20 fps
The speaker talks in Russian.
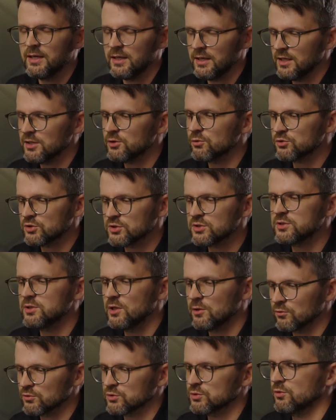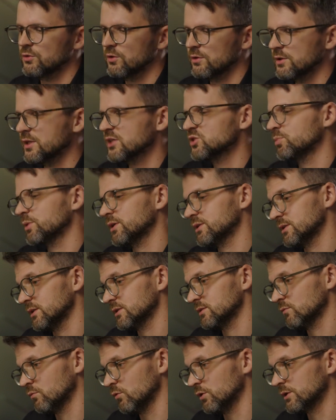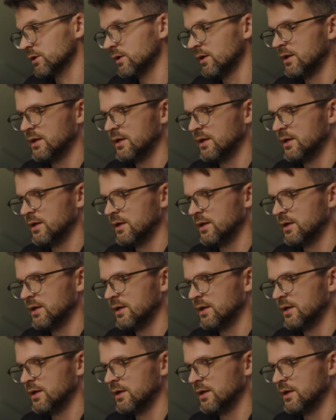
И это очень сильно ускорило наш процесс. Вот.